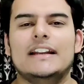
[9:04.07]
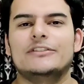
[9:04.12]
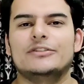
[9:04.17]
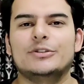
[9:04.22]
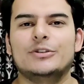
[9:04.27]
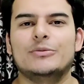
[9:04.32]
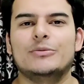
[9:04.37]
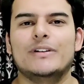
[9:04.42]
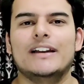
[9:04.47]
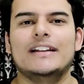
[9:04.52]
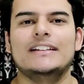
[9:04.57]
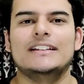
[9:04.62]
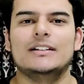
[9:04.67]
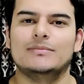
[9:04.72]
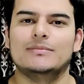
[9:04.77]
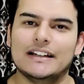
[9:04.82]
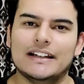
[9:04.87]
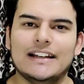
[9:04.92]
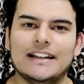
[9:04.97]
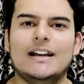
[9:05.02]
मिलते हैं नेक्स्ट वीडियो
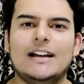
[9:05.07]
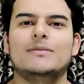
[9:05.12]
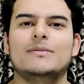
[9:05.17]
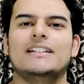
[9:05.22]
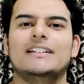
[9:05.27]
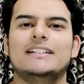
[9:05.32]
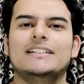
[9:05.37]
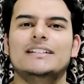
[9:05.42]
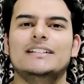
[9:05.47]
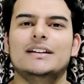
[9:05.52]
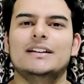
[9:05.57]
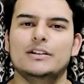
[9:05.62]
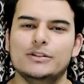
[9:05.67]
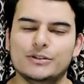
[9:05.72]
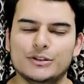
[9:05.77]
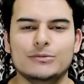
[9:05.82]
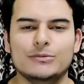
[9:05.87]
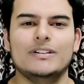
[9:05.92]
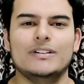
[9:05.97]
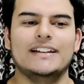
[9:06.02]
में तब तक के लिए आपका दिन
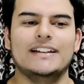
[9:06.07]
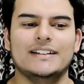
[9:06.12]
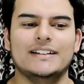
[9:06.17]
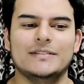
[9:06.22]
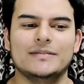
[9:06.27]
शुभ